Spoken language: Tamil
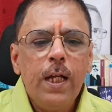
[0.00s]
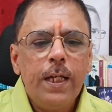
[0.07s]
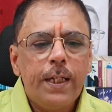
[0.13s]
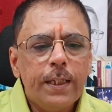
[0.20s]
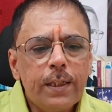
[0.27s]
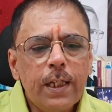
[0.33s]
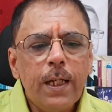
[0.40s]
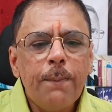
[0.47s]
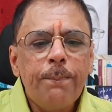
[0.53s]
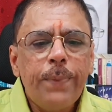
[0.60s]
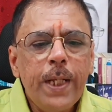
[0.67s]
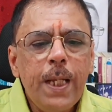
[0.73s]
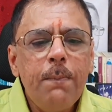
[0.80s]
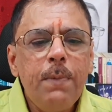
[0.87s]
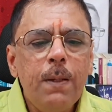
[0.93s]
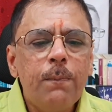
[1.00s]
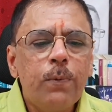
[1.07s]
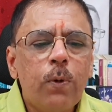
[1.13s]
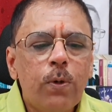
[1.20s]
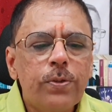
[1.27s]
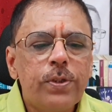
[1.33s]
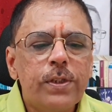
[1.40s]
இதில் ப்ரீமியம்
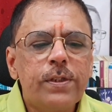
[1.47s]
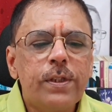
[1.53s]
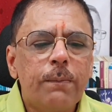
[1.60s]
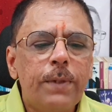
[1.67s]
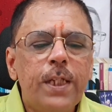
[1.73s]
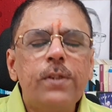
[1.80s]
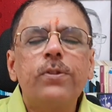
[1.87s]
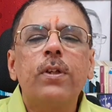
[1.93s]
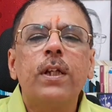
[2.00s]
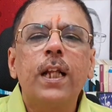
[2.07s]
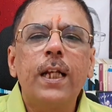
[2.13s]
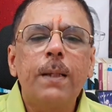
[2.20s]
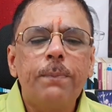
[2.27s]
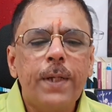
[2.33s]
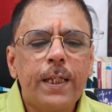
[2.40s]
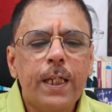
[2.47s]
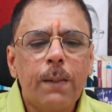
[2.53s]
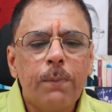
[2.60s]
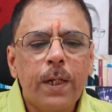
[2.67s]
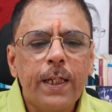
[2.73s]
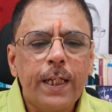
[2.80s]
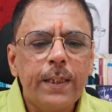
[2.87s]
கோர்சஸ் அப்படின்னு சொல்லி நிறைய பேர்
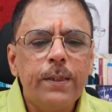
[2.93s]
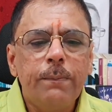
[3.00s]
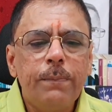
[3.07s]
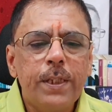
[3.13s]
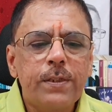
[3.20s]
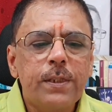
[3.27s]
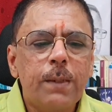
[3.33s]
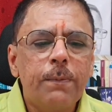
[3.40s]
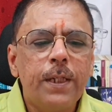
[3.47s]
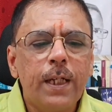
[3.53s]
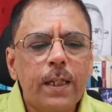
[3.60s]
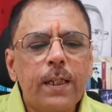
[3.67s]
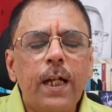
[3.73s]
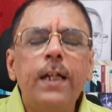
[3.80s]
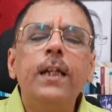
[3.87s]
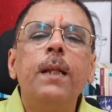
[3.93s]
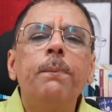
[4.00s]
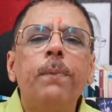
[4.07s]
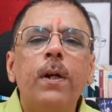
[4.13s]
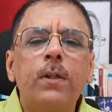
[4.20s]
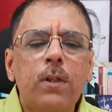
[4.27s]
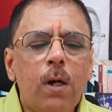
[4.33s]
கேட்பாங்க எது பெஸ்ட் அப்படின்னா
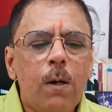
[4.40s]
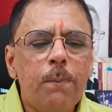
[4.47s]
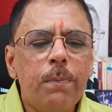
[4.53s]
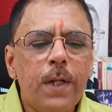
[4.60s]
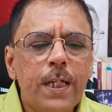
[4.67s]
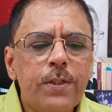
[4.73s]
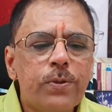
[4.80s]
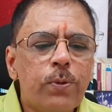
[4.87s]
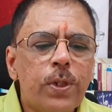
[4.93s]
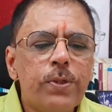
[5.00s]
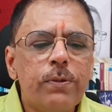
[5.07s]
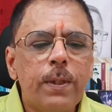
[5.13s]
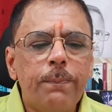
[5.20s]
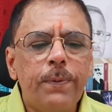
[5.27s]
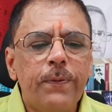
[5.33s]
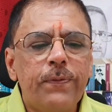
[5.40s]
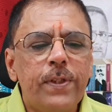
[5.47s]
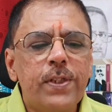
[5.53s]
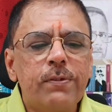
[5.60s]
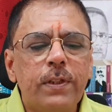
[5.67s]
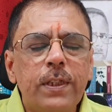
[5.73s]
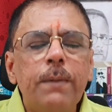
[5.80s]
கண்டிப்பாக டாப் லைன் ஸ்டூடெண்ட்ஸுடைய
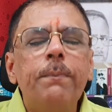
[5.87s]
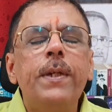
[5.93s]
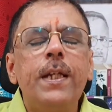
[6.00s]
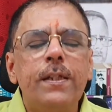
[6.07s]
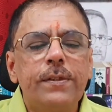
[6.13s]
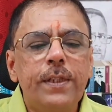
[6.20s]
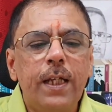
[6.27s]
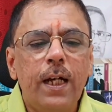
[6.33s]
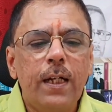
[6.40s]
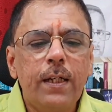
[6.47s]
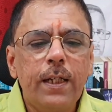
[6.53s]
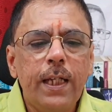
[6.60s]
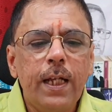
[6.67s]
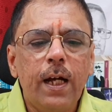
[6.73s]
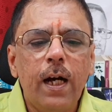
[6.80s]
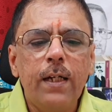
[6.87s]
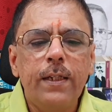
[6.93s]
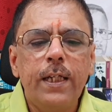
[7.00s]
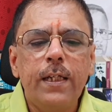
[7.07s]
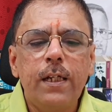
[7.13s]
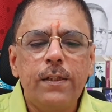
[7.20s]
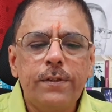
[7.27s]
ப்ரிஃபரன்ஸ் வந்து பிஎஸ்சி அக்ரி
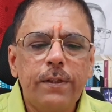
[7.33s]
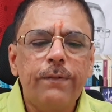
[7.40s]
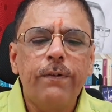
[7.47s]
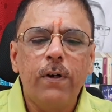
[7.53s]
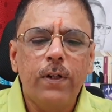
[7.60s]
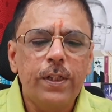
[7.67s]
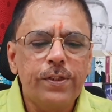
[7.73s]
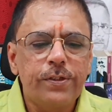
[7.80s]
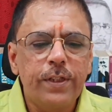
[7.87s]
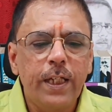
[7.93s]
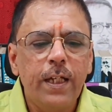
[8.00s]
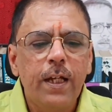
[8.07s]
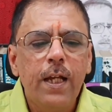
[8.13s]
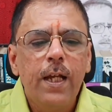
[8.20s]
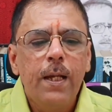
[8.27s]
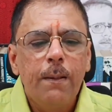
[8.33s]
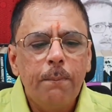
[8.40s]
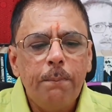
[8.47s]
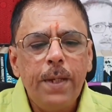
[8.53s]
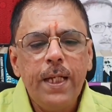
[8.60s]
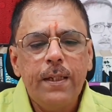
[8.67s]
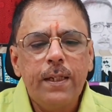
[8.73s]
ஆர்டிகல்ச்சர் ஃபாரஸ்ட்ரி
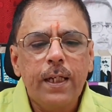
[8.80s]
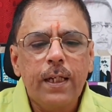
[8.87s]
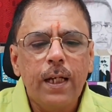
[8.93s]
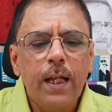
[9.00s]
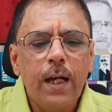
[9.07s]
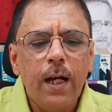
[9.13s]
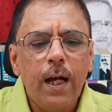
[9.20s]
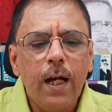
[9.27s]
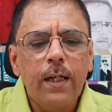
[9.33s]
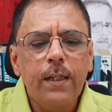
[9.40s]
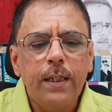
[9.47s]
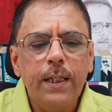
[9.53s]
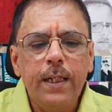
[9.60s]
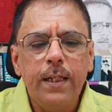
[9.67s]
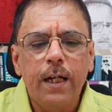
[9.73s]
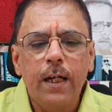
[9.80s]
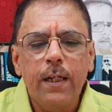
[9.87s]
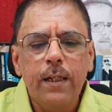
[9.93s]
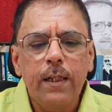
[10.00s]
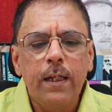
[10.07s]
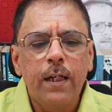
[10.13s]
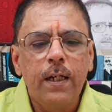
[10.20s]
பிடெக்கில் அக்ரி அக்ரி